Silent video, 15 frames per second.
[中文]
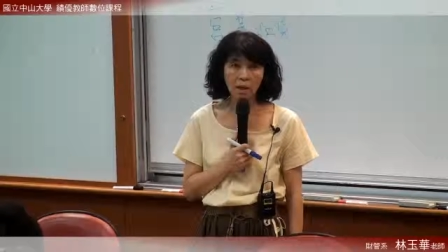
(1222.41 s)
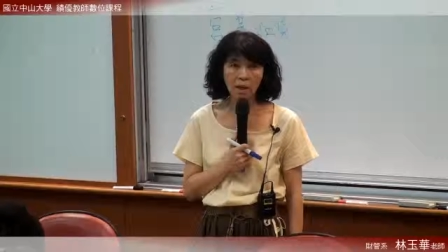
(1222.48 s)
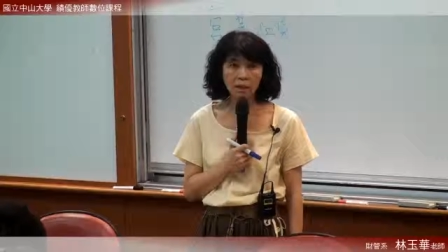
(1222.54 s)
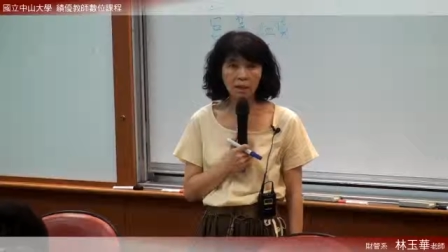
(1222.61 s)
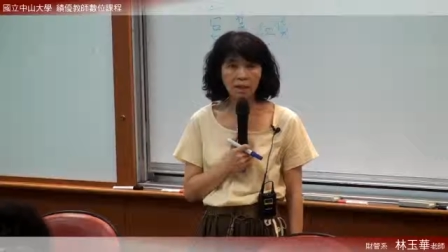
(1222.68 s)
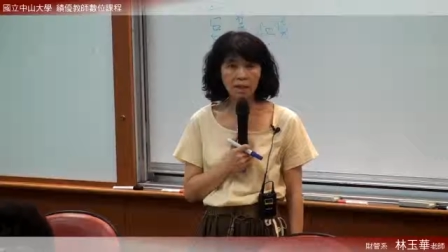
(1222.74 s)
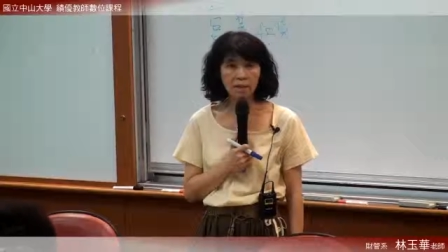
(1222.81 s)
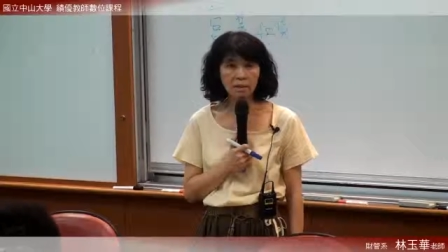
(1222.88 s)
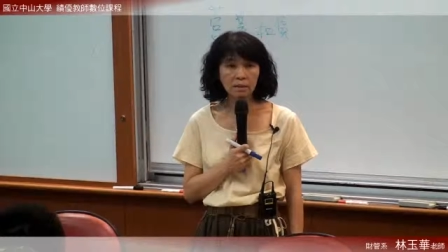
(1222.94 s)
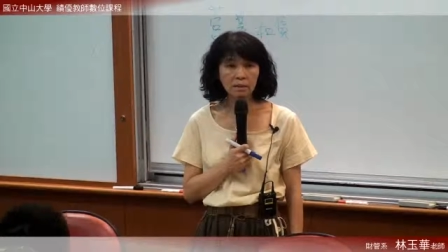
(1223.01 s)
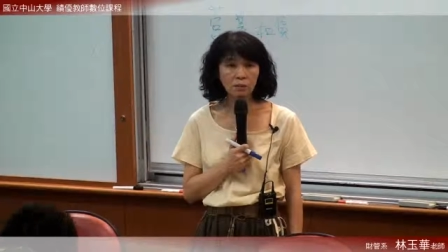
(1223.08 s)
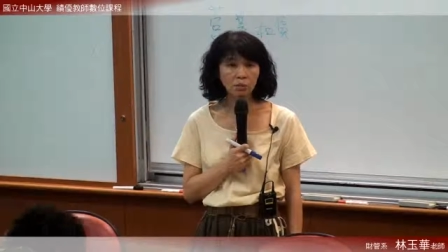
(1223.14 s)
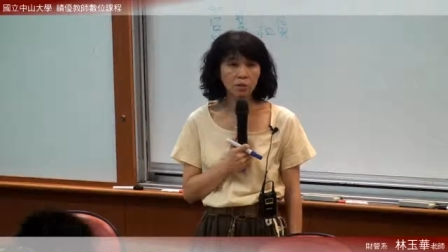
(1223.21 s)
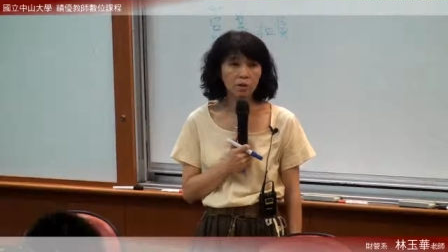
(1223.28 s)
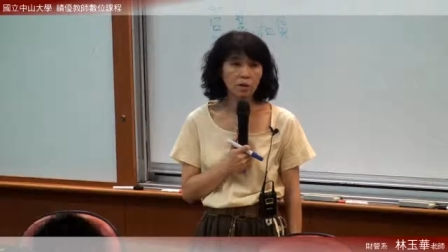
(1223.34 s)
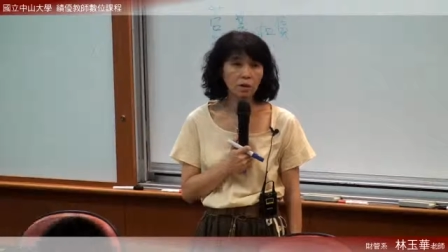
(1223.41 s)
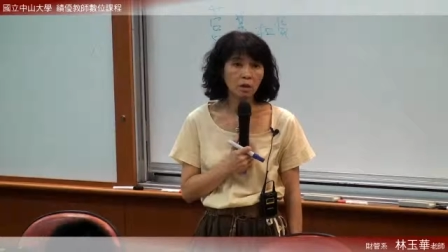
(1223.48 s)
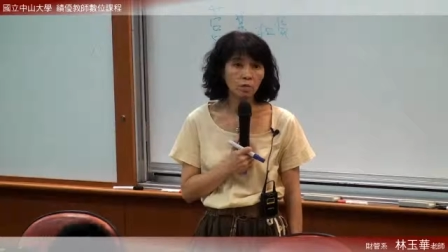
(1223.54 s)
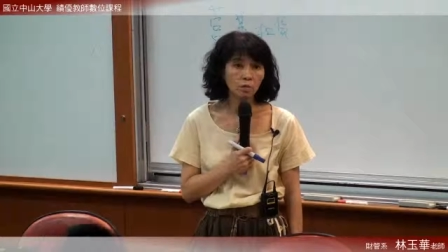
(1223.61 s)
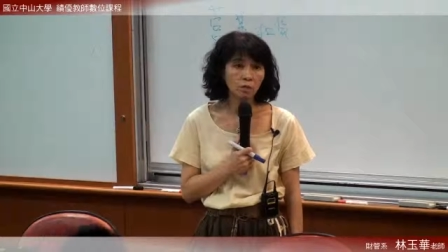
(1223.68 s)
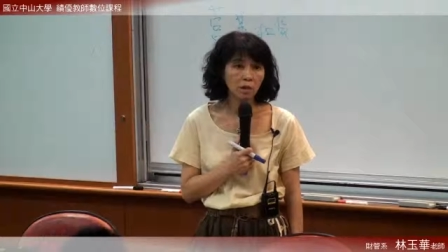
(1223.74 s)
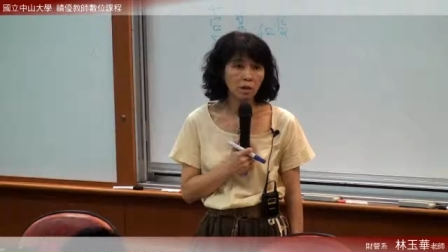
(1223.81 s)
那示例二就直接
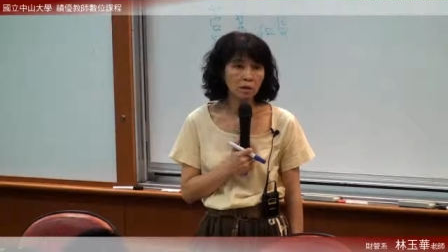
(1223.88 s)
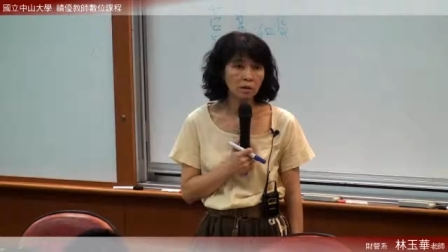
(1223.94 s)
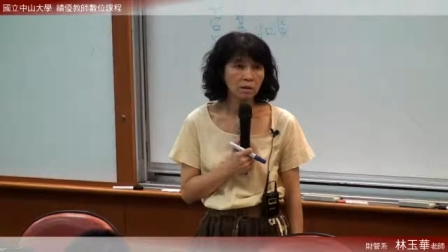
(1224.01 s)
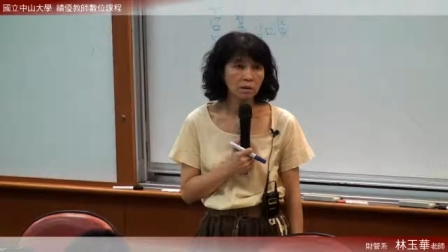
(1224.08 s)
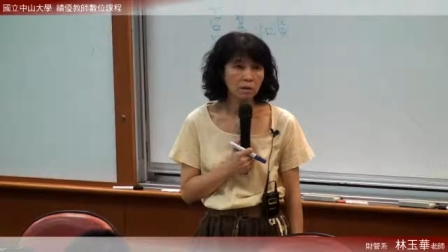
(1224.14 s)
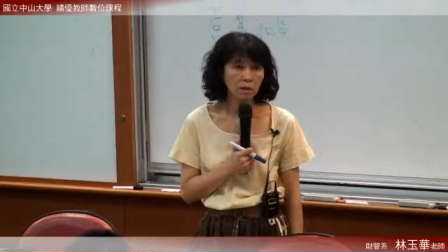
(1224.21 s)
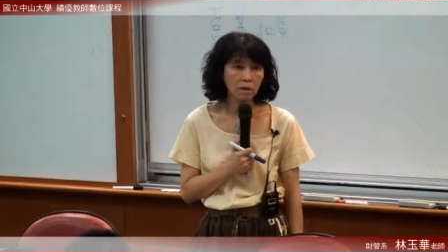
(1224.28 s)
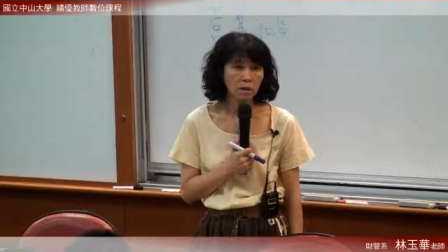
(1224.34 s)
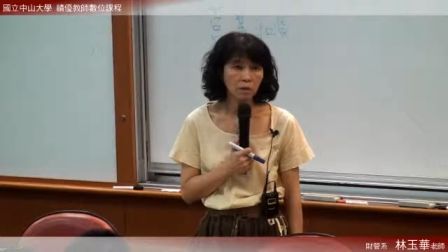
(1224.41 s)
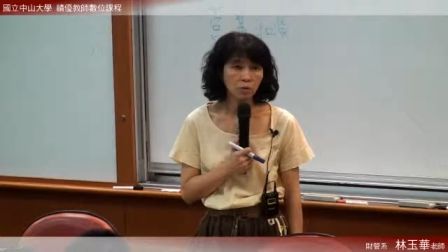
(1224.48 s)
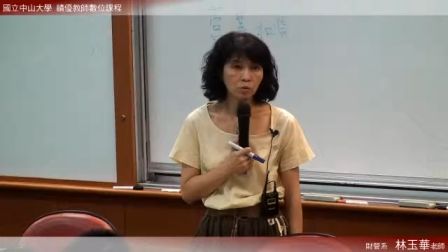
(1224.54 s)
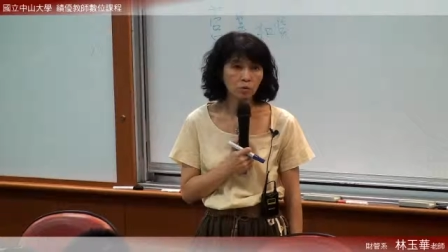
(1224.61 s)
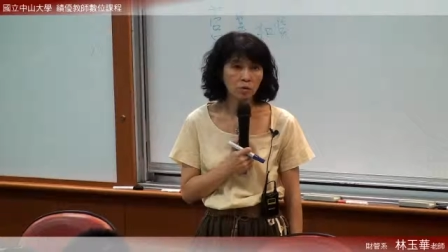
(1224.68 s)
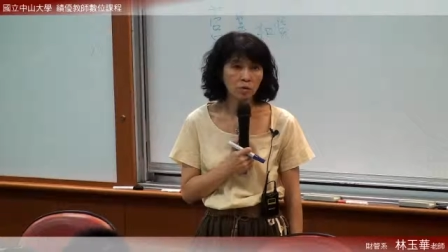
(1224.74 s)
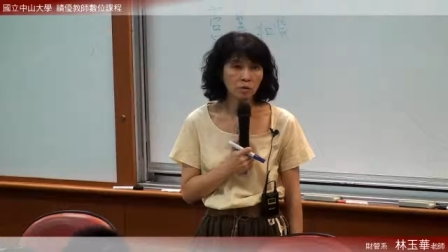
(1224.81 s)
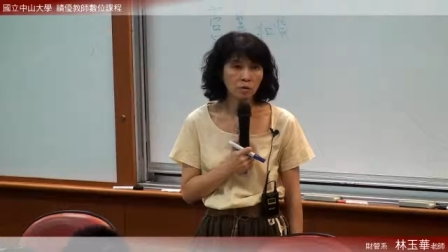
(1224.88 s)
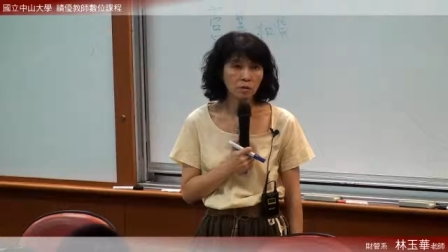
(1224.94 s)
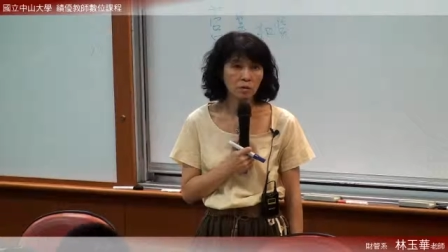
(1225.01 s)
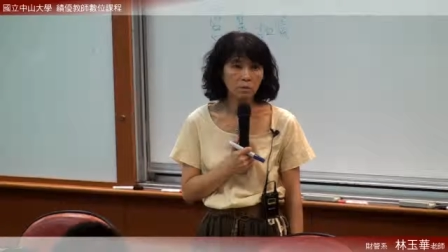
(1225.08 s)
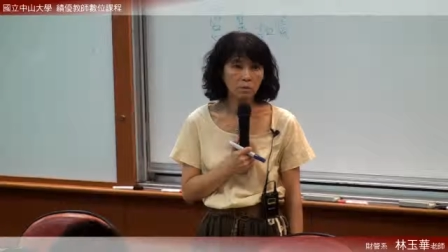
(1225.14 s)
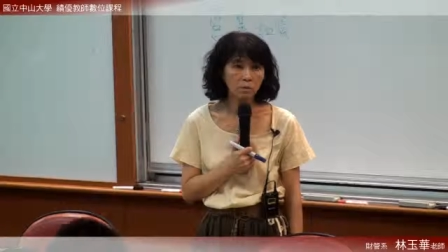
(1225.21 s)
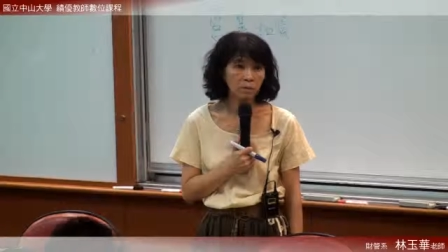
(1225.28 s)
告诉你，它是一个营业租赁。
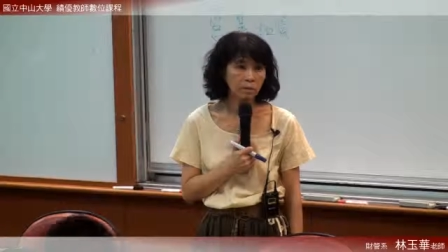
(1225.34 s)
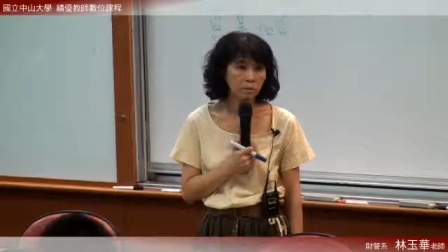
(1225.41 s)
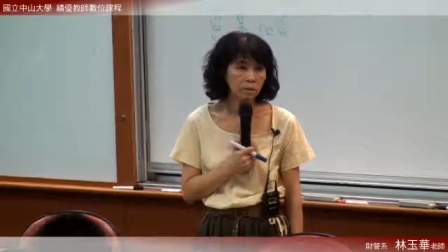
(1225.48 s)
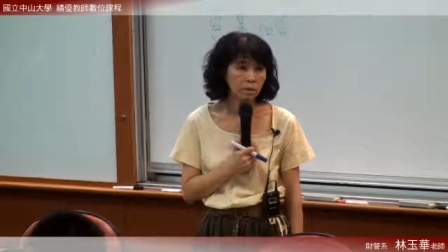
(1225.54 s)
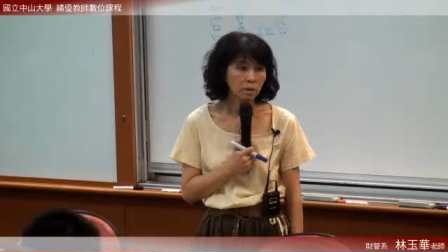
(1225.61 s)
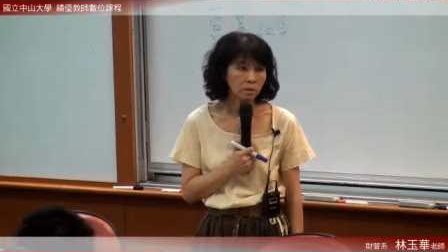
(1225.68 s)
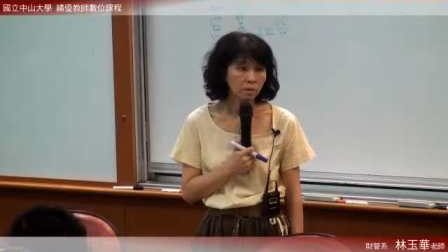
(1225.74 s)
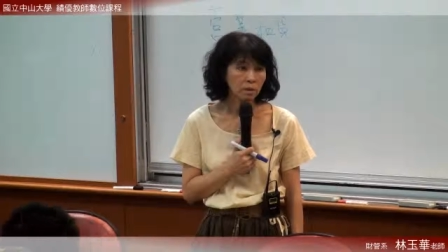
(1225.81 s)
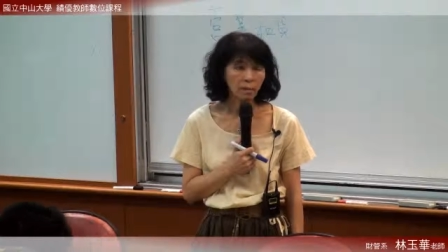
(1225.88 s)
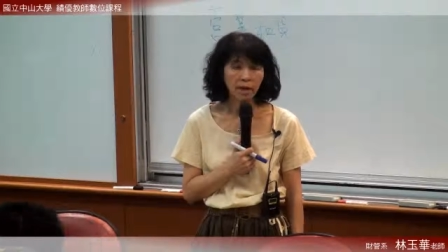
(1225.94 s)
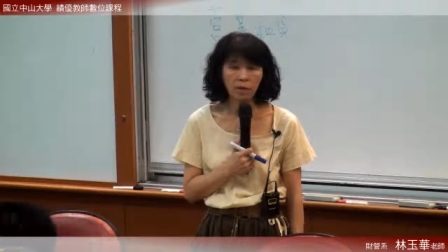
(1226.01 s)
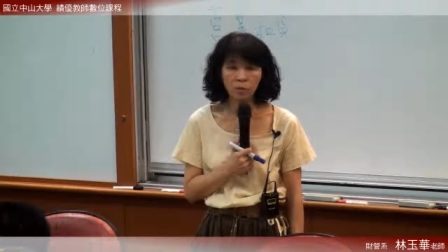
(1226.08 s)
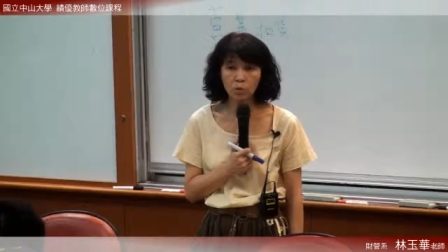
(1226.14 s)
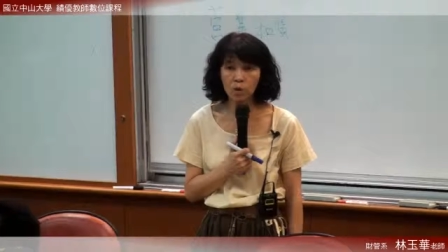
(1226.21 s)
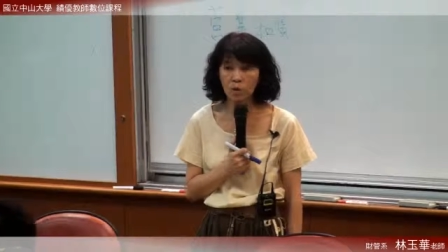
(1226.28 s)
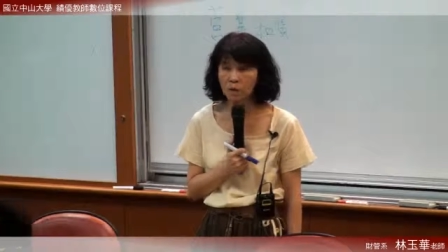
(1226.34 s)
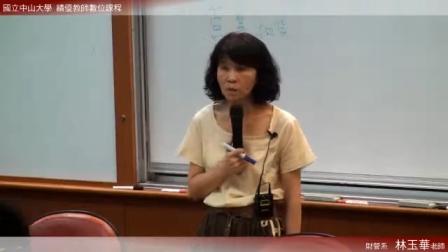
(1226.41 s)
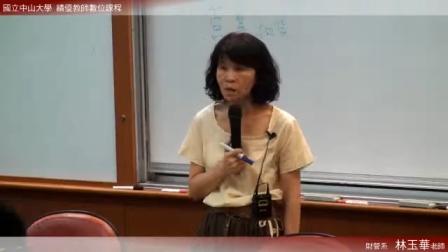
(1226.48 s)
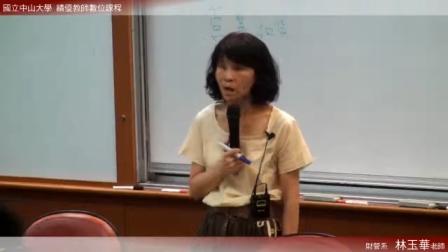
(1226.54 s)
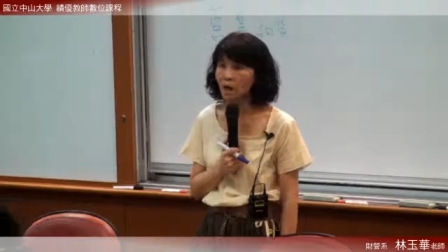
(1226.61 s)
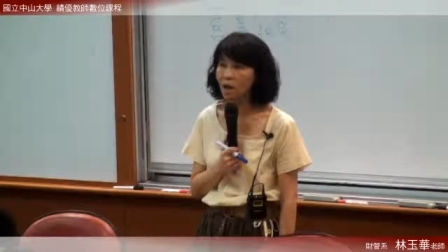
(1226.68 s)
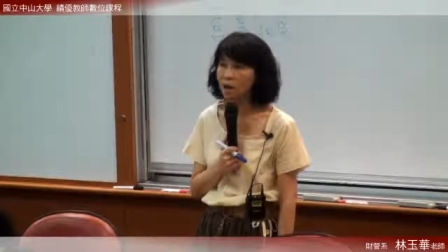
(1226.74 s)
所以表示你不用判断
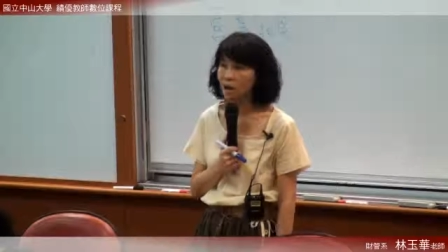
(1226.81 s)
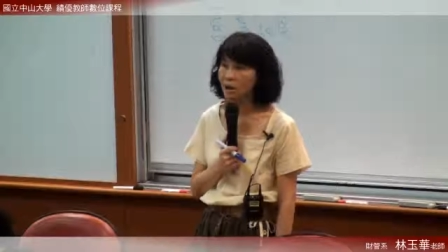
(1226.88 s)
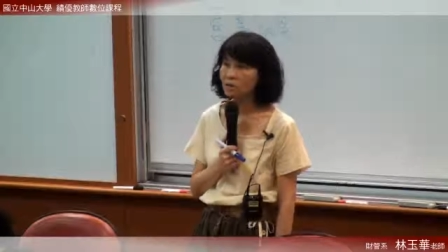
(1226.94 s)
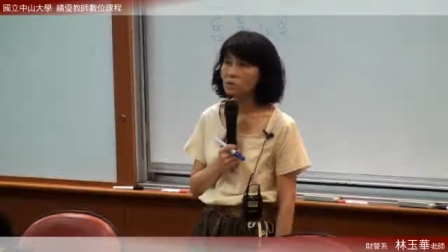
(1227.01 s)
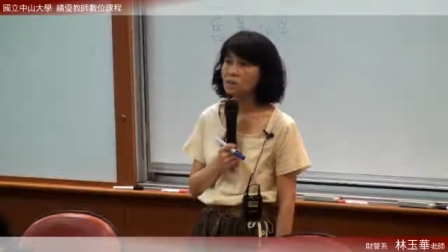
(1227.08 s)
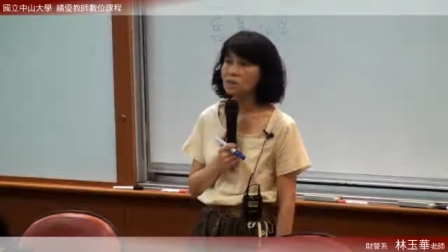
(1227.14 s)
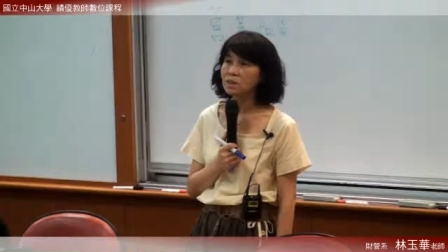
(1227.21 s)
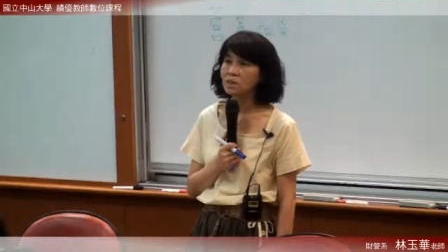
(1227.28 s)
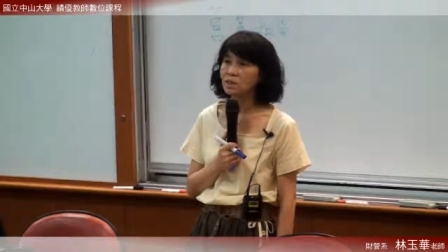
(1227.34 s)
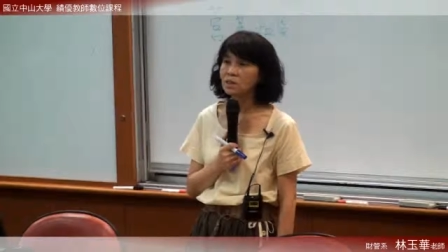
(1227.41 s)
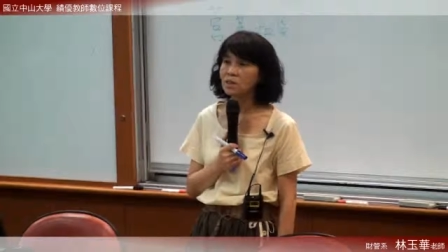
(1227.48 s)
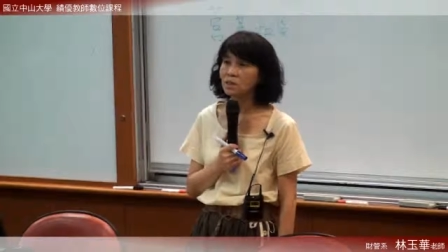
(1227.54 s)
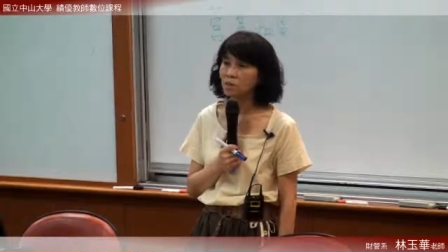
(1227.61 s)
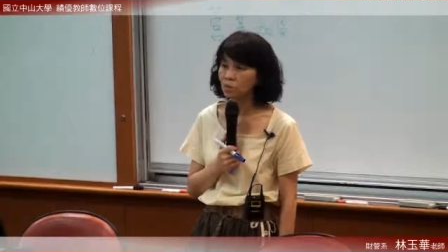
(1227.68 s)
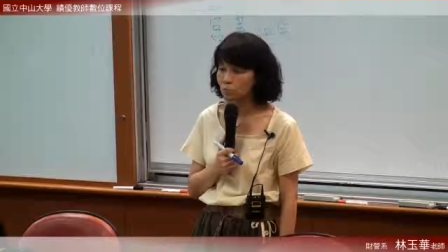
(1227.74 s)
了，好，它就是一个营业